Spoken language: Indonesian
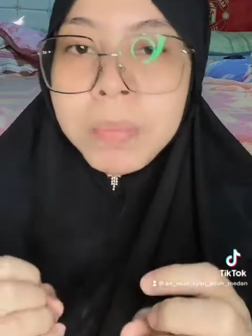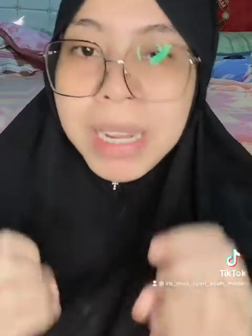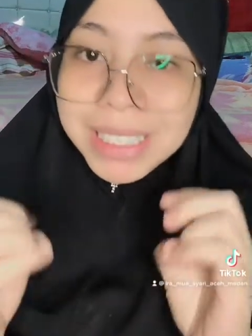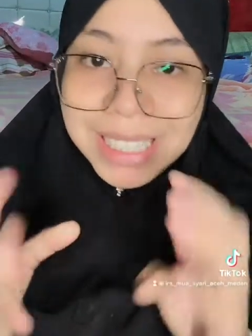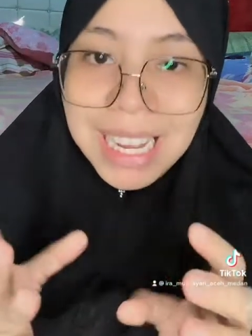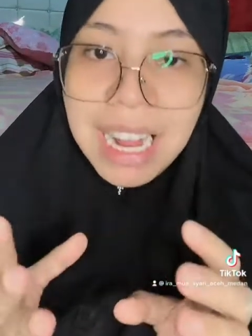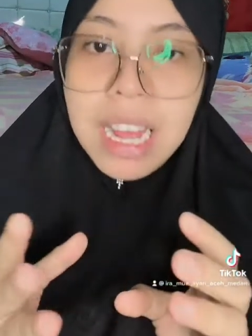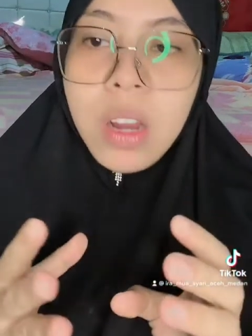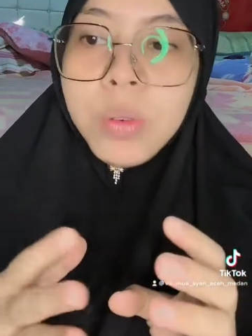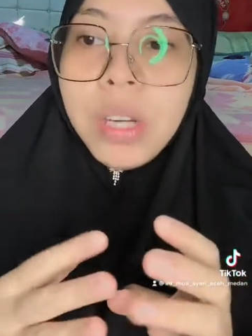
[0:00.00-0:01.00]

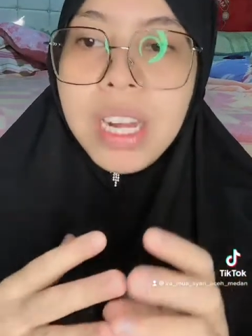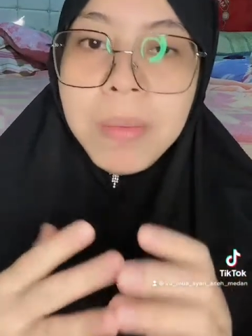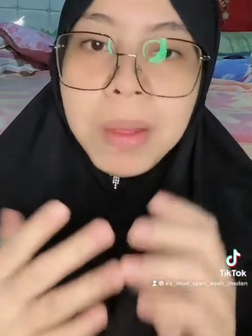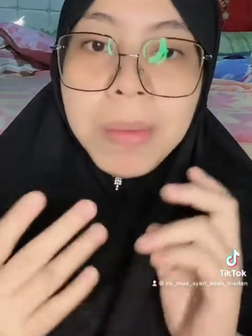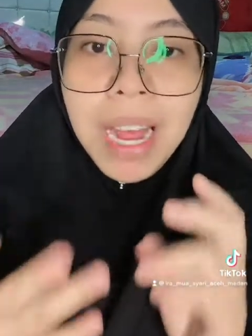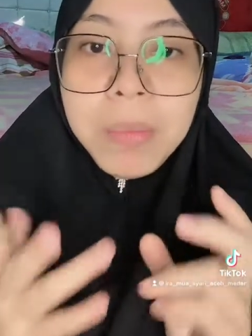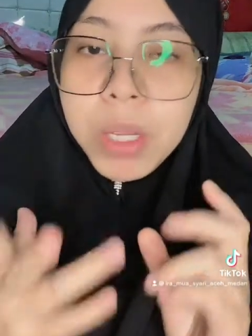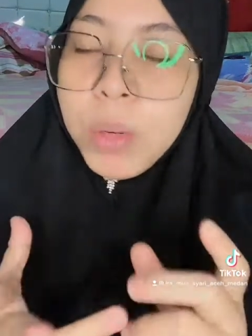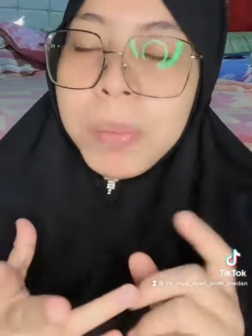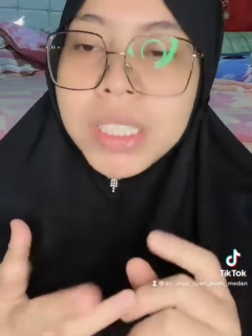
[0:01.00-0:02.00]
pastilah kalau udah namanya makan
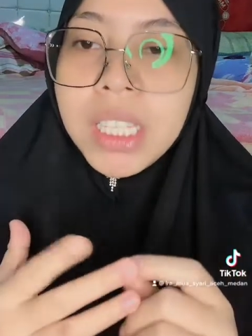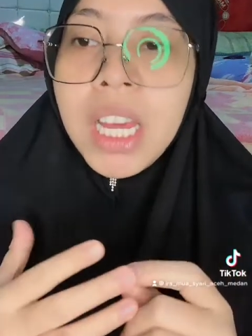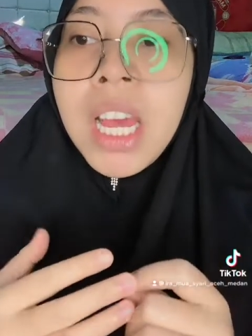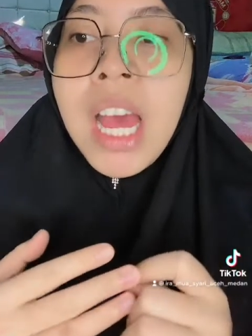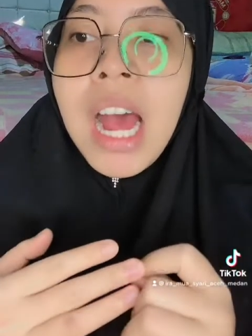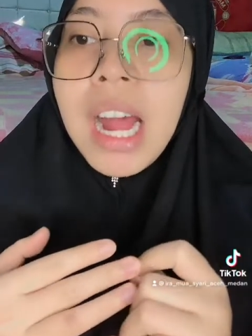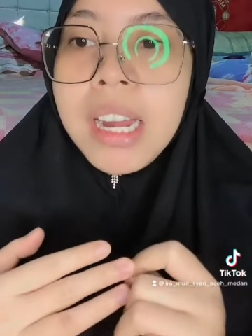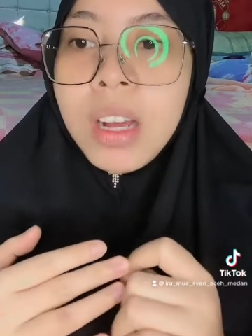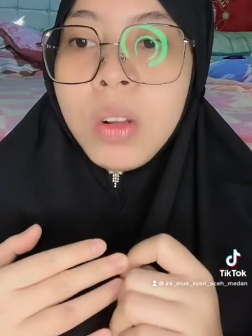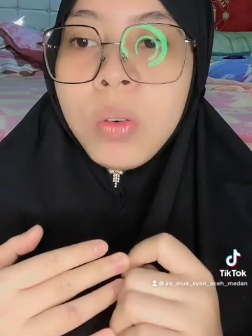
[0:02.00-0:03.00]
minum pasti
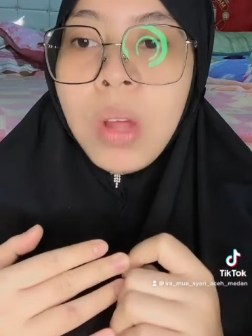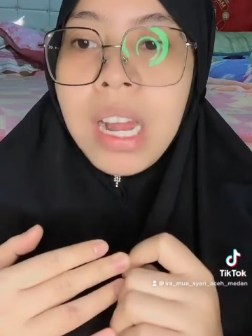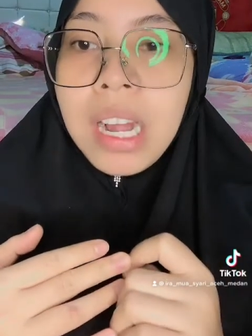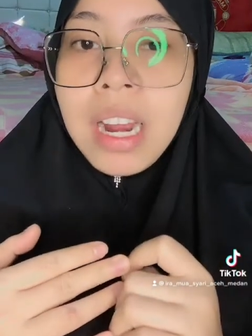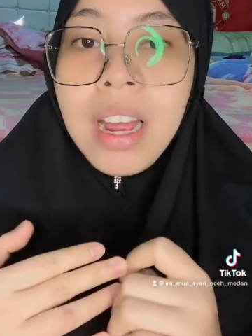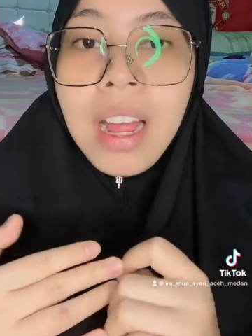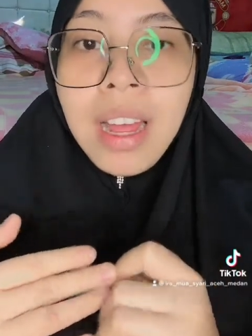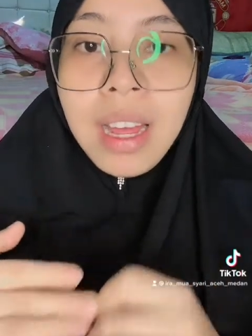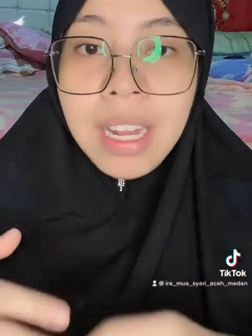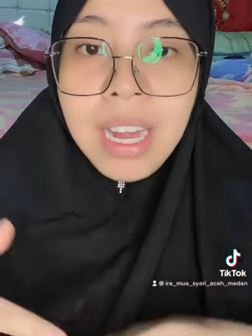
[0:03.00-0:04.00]
ada keluar
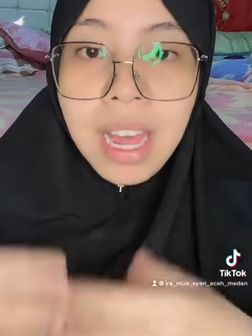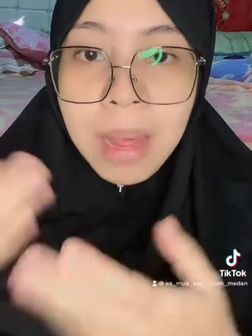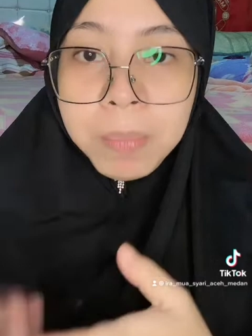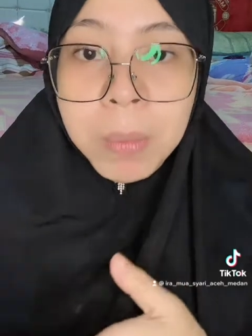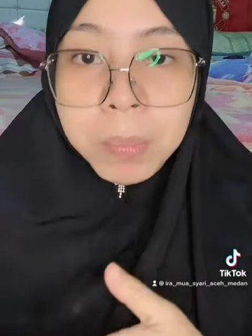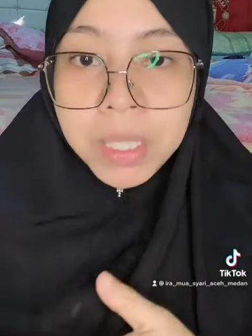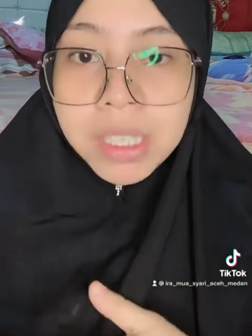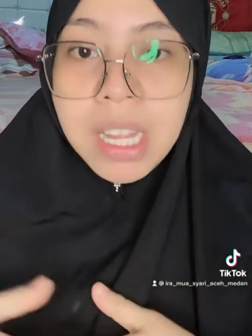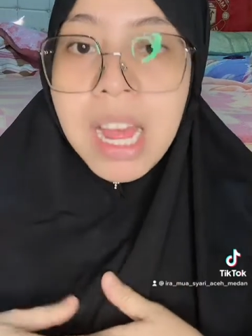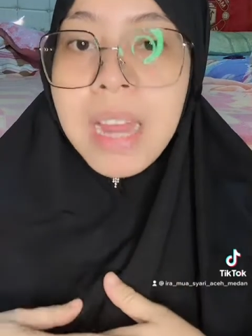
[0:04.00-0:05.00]
ini ya
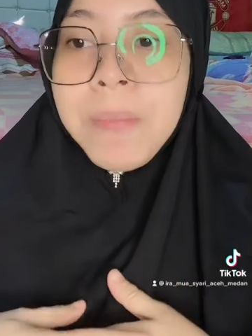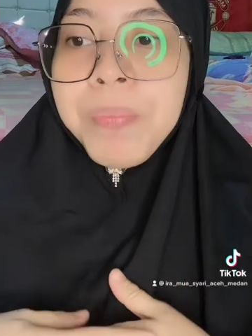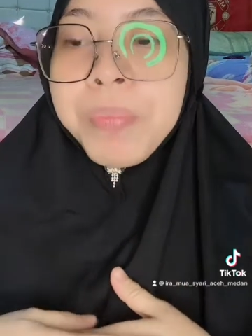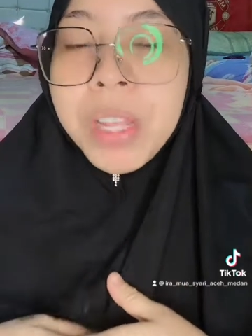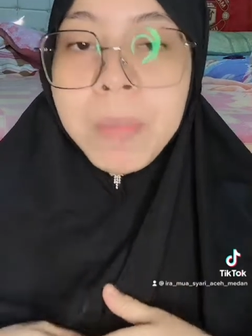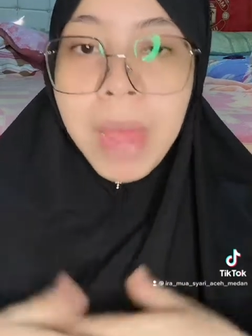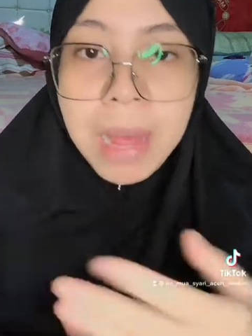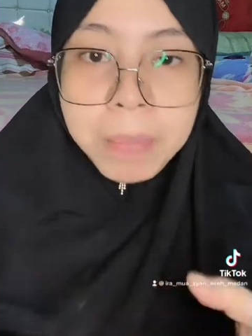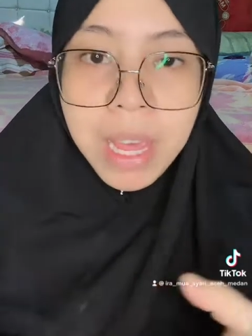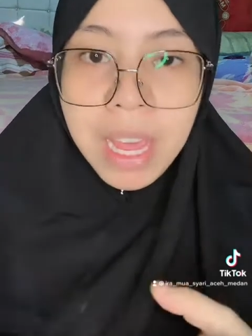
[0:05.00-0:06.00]
pipis dan
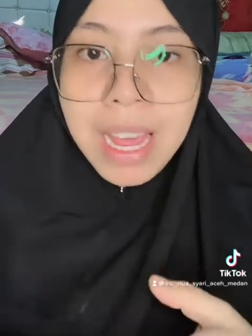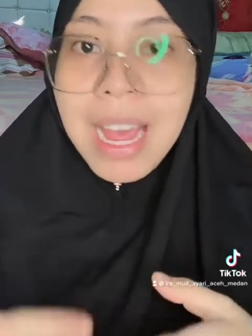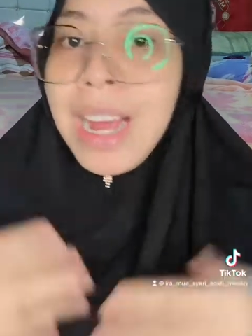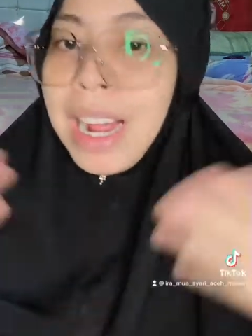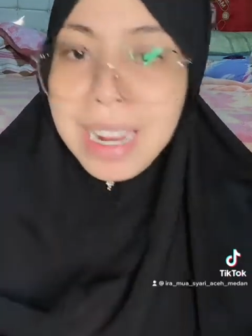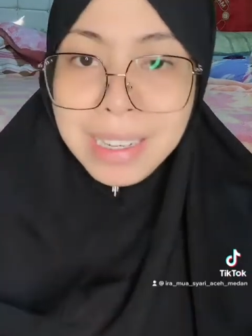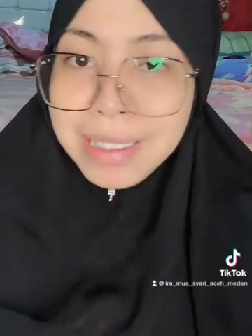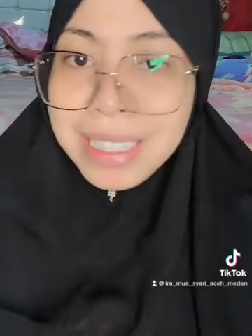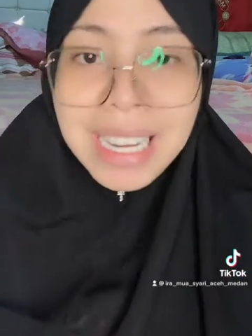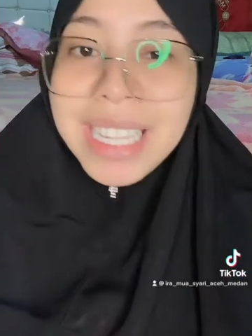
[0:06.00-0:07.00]
BAB ya kan
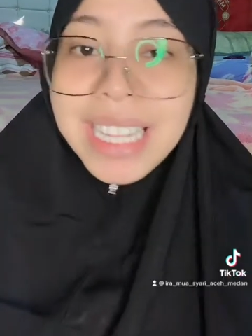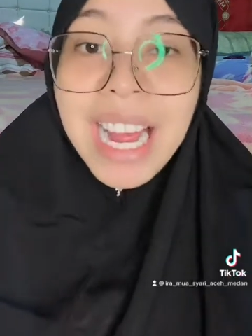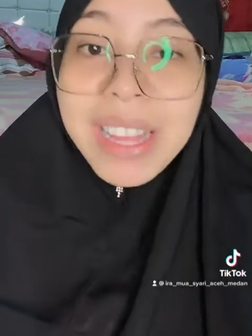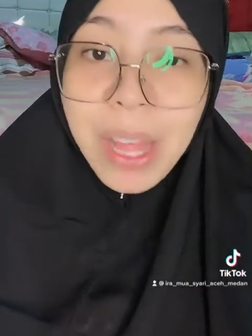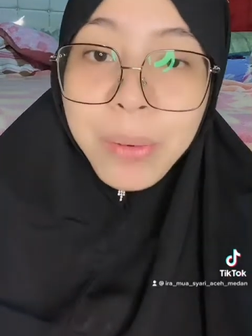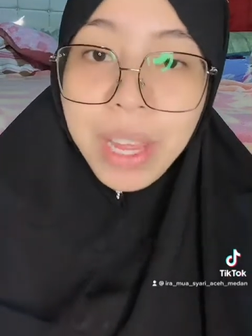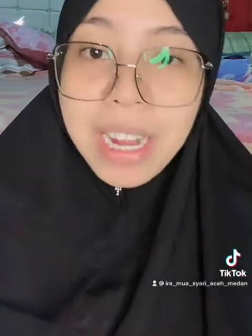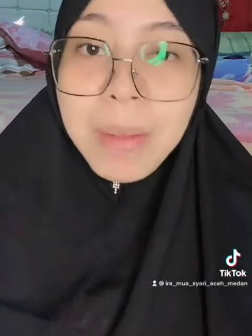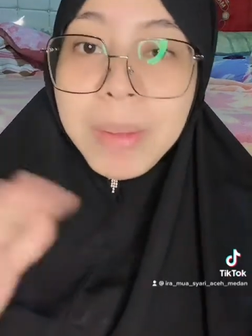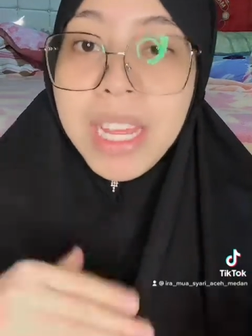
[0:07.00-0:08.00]
kita nggak tahu
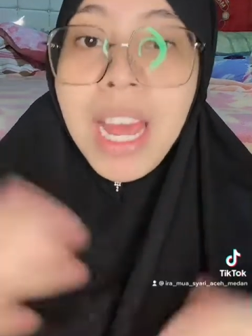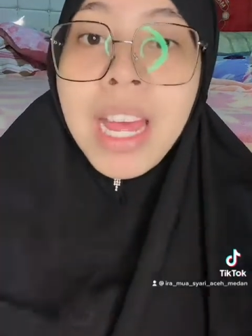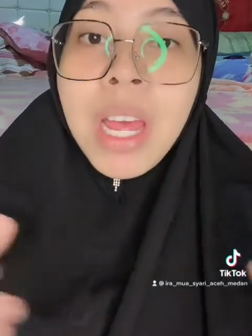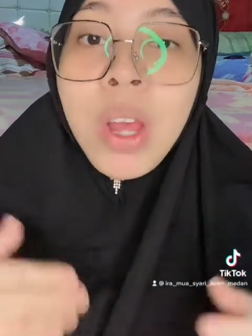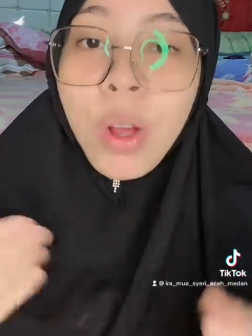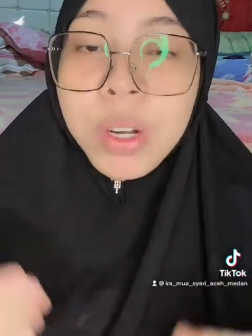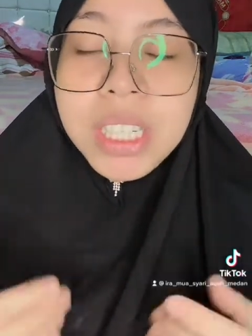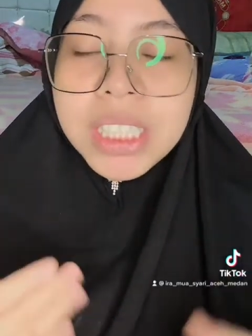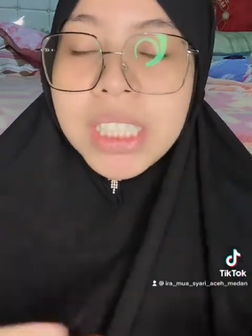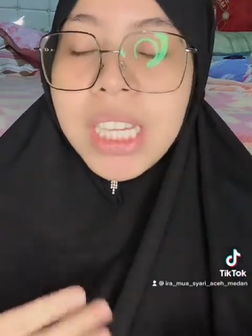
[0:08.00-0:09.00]
ya namanya
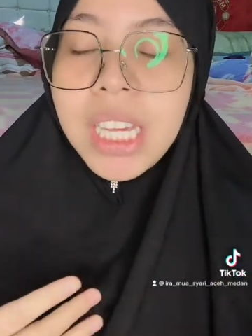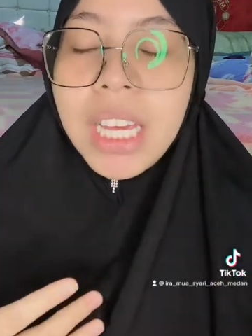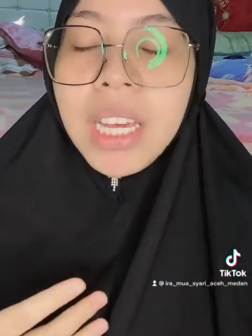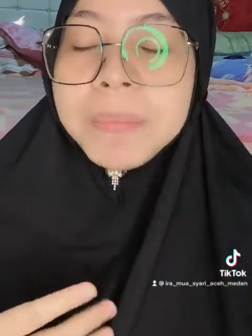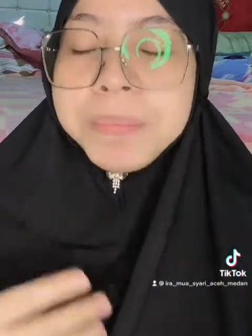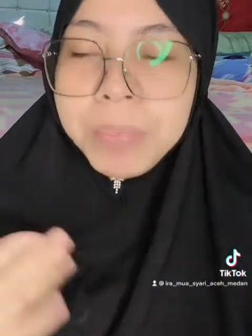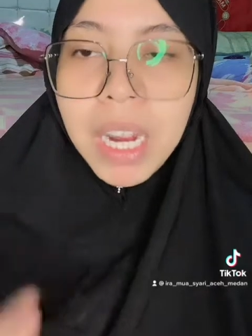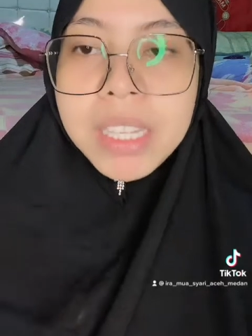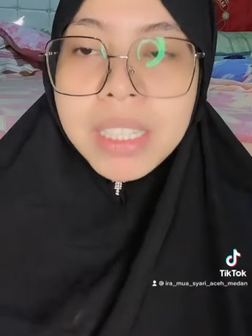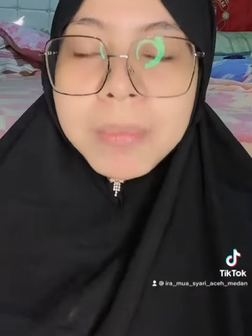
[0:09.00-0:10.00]
kondisi
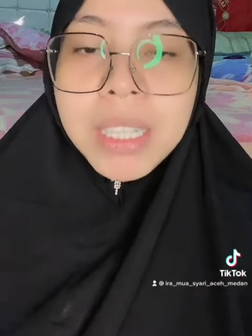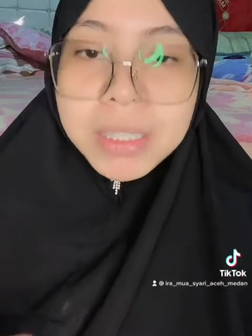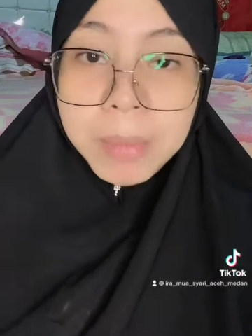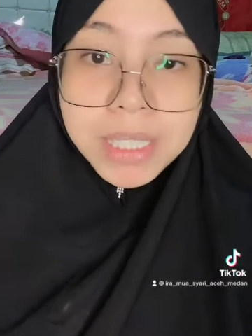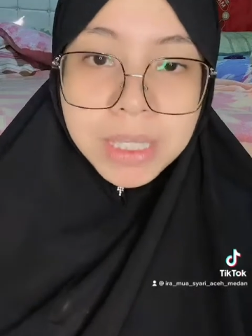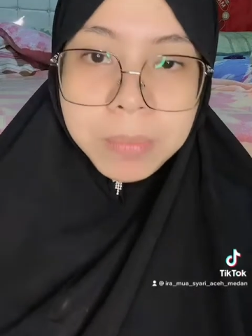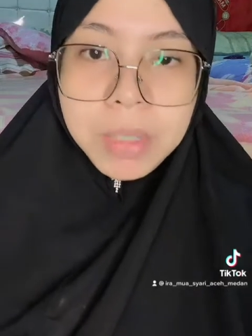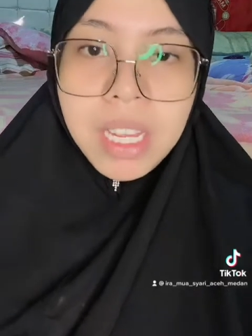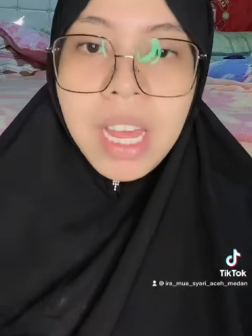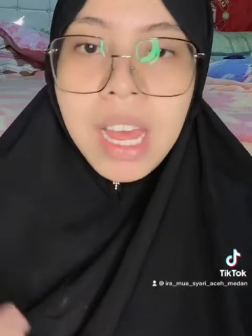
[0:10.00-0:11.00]
pengantin macam-macam di